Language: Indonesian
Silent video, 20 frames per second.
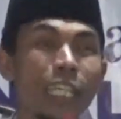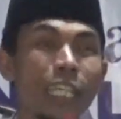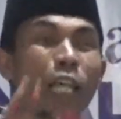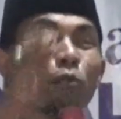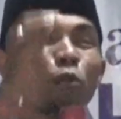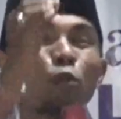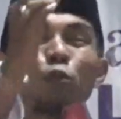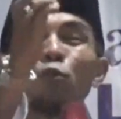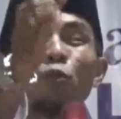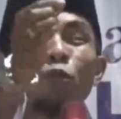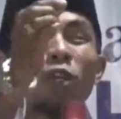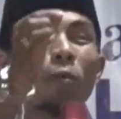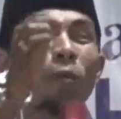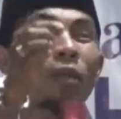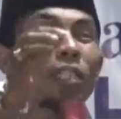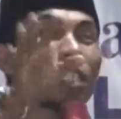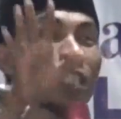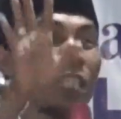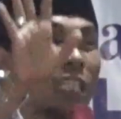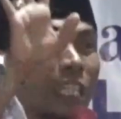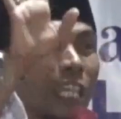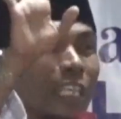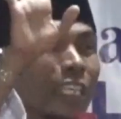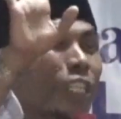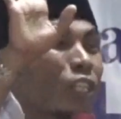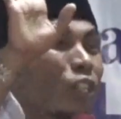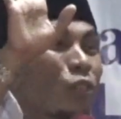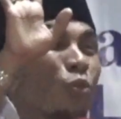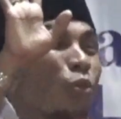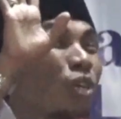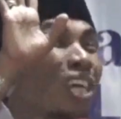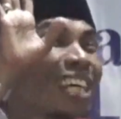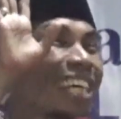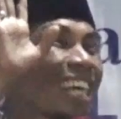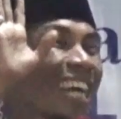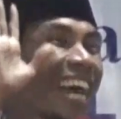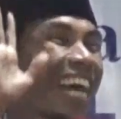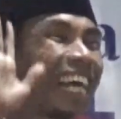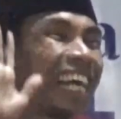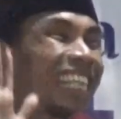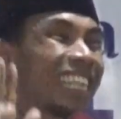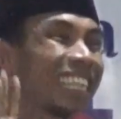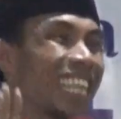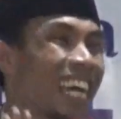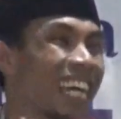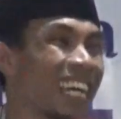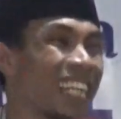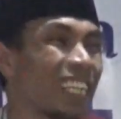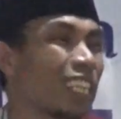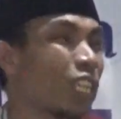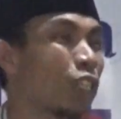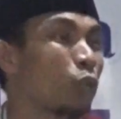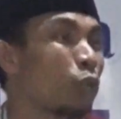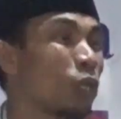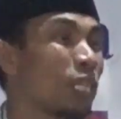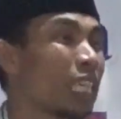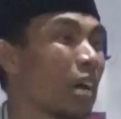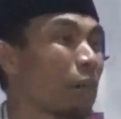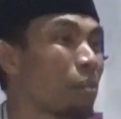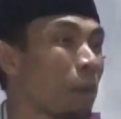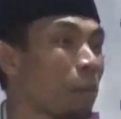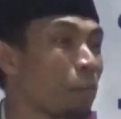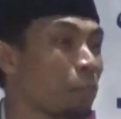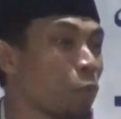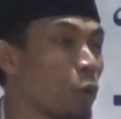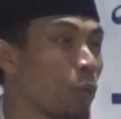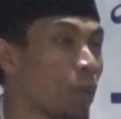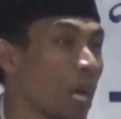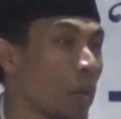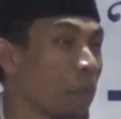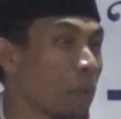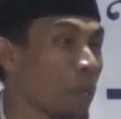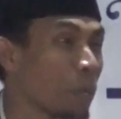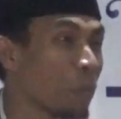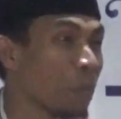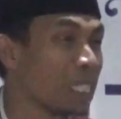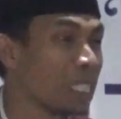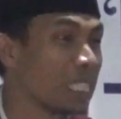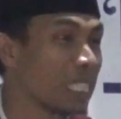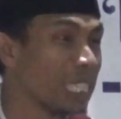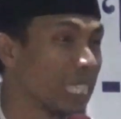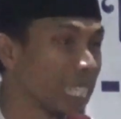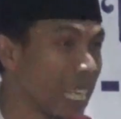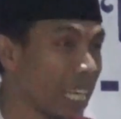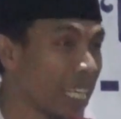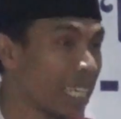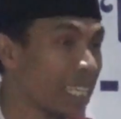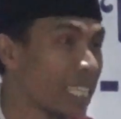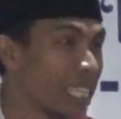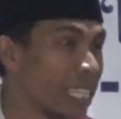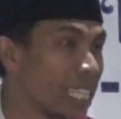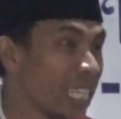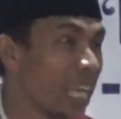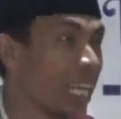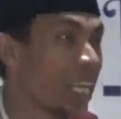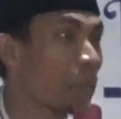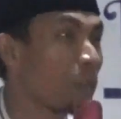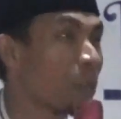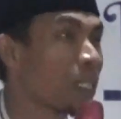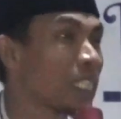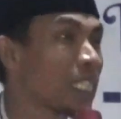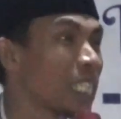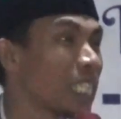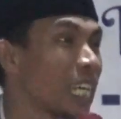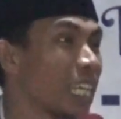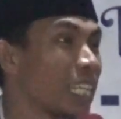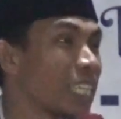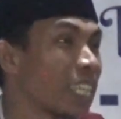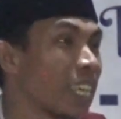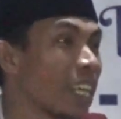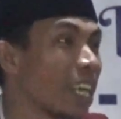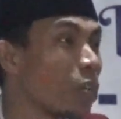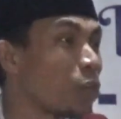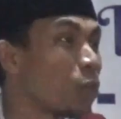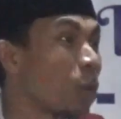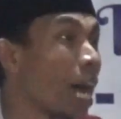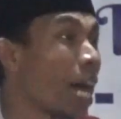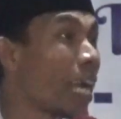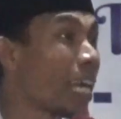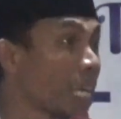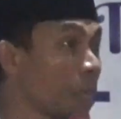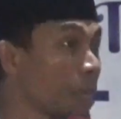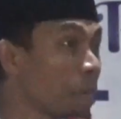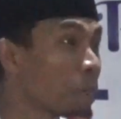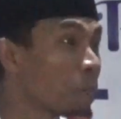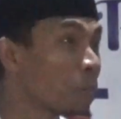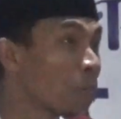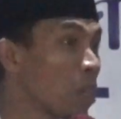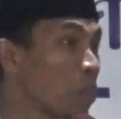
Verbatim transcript: kengmun untuk kepanjenengan ten kula angkat tangan ten kula tak mampu maka berpanjenengan karena panjenengan terlalu alim